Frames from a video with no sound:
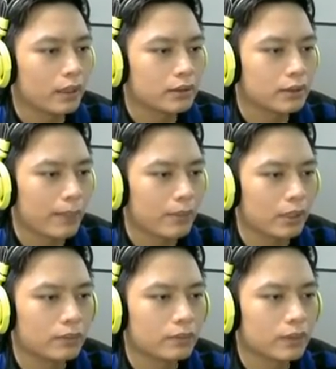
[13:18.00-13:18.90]
và trừ giáp
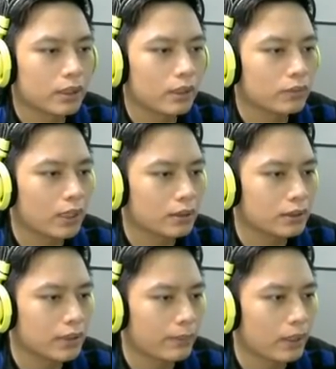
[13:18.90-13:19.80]
không cũng không tăng
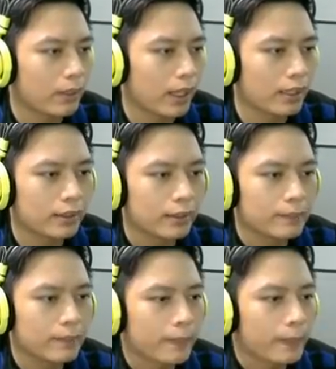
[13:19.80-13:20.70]
trừ giáp thời điểm này
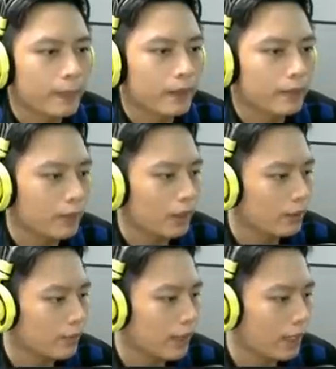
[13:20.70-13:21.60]

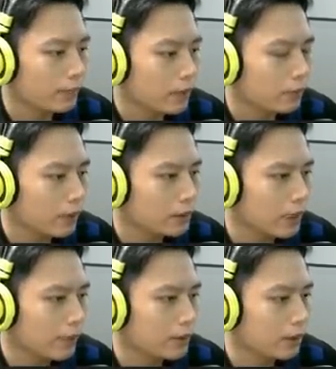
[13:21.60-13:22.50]
và VS mà không tăng trừ
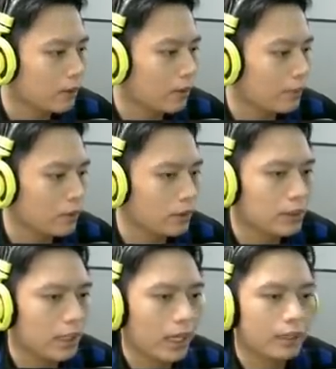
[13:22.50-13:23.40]
giáp thì rất khó đánh con
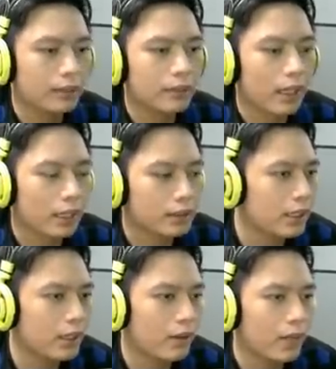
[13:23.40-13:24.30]
Hubka và đáng
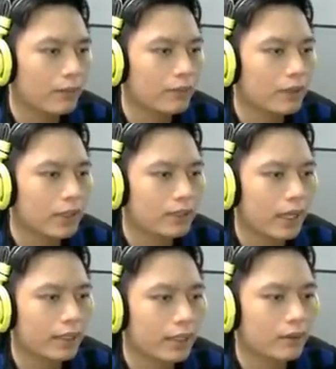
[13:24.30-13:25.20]
chưa hiểu lắm là việc để
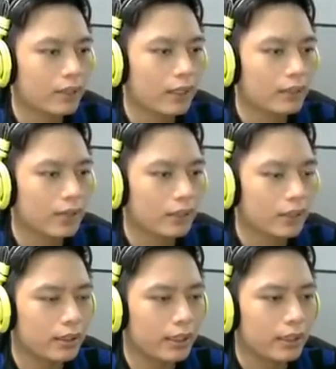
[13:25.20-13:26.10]
ra Agi nó có lợi lợi
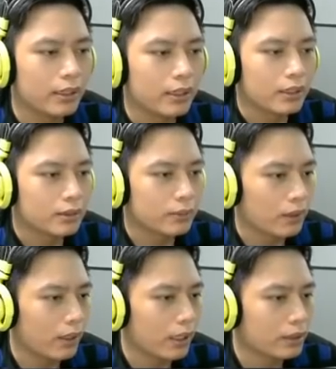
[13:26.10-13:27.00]
thế gì trong
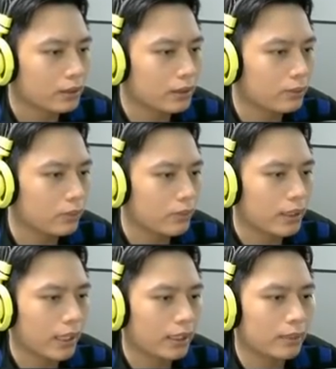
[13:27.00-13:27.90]
khi đó leo rắc tiếp tục
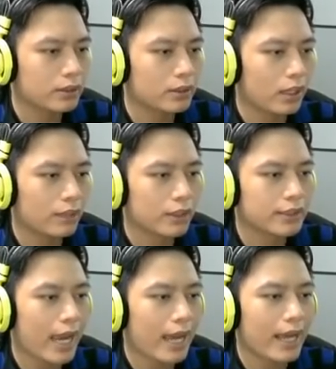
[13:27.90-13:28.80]
bị gành ở biết rồi hồi
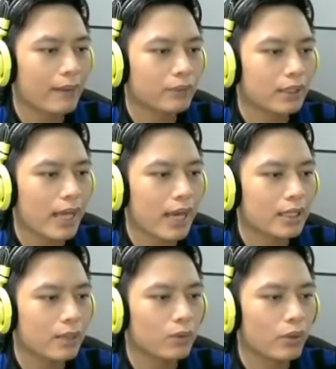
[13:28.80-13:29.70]
xạ đam tất cả
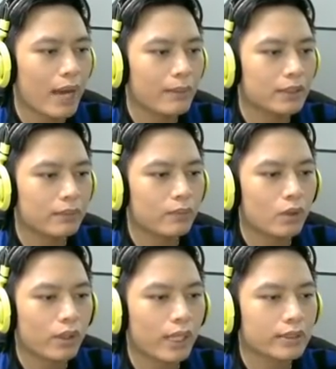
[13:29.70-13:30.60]
không đủ đam để giết
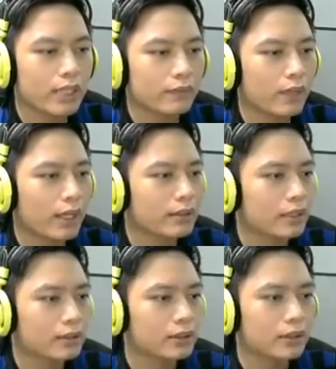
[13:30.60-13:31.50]
một con leo rắc và leo
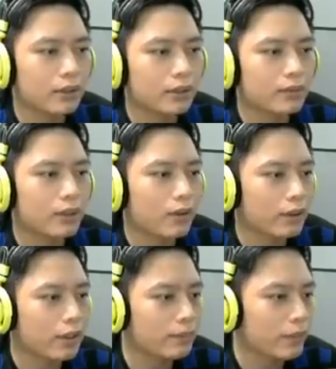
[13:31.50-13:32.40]
rắc xử lý một
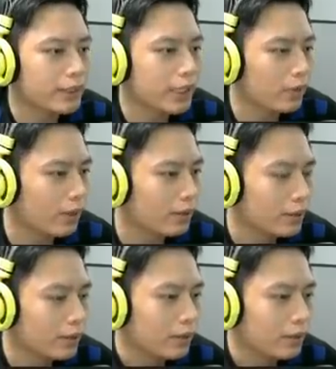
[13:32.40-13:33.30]
có đấm và chết luôn
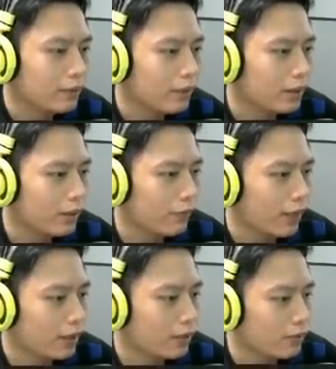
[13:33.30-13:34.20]
và vâng, không
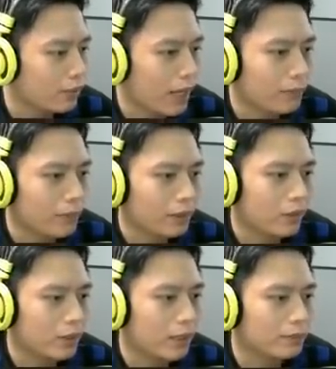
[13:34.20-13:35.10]
phải là không đủ đam mà là
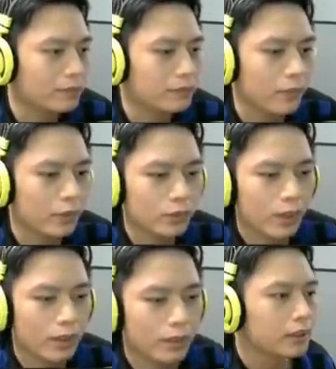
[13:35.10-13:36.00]
có đấm một
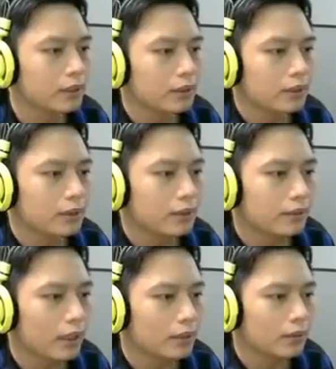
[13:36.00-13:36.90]
quả và
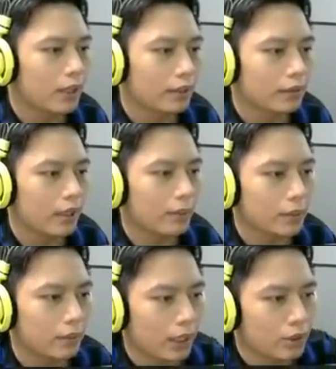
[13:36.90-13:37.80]
vâng, tôi đang đợi
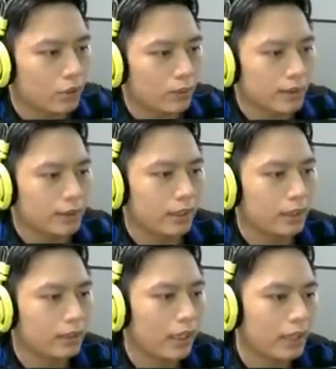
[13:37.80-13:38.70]
từ ăn trụ bên trên
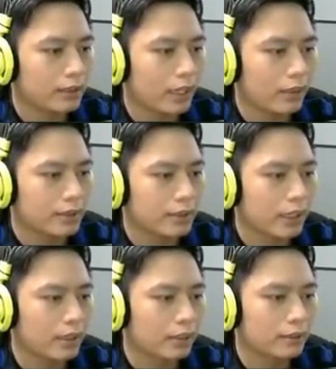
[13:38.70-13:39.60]
đến từ nãy để có thể
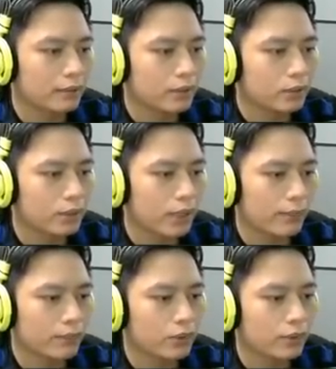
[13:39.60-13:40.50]
xây được và vâng, chui vào cái
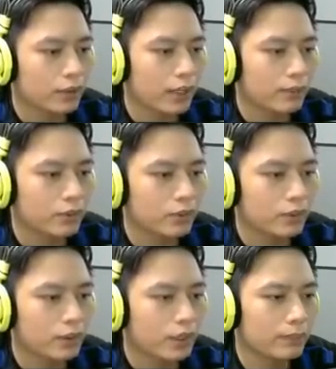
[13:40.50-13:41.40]
đáp chui vào cái đáp
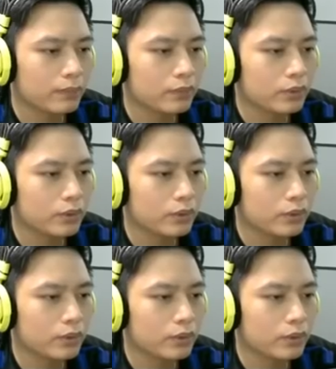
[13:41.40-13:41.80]
chui vào cái đáp